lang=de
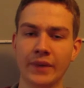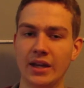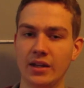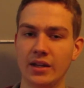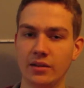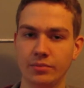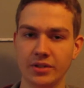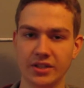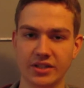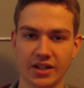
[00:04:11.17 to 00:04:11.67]

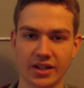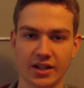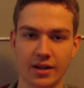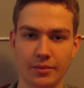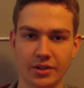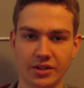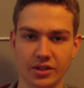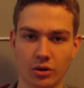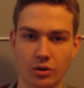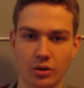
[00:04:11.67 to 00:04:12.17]
Ibiza kann
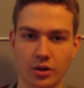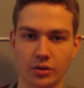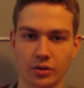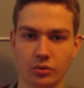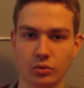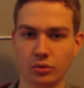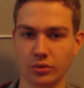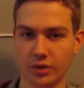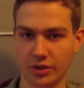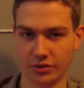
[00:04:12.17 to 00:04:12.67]
man sich auch
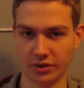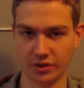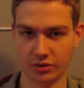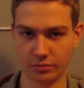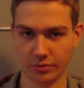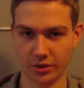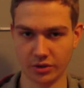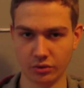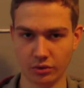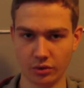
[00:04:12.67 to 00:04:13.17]
angucken, also jetzt
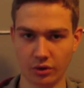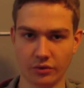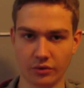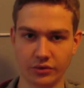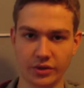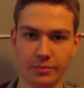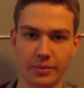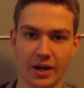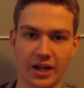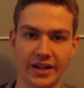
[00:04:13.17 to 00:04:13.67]
nochmal zurück auf
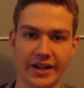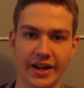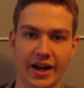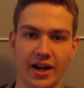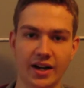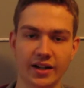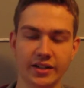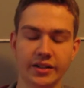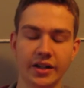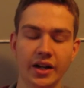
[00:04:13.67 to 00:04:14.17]
die
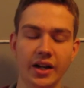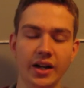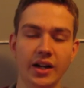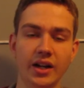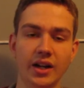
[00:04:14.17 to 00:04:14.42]
Balearen.